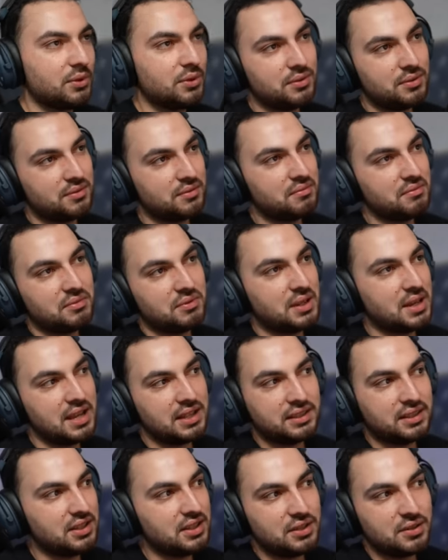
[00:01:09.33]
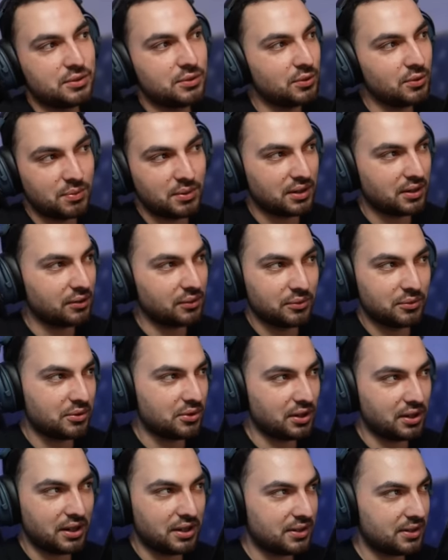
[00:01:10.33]
есть это не супер
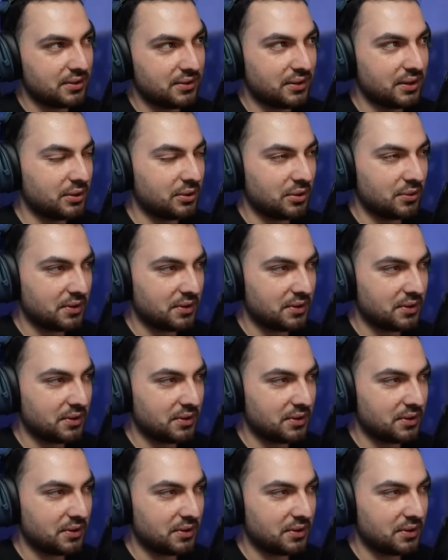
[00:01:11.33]
лучшее качество, которое